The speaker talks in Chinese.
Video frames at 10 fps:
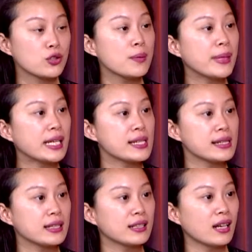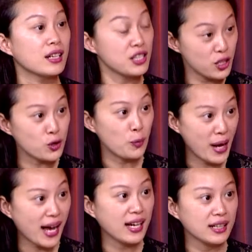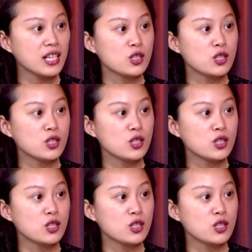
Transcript: 去了北京的七九八，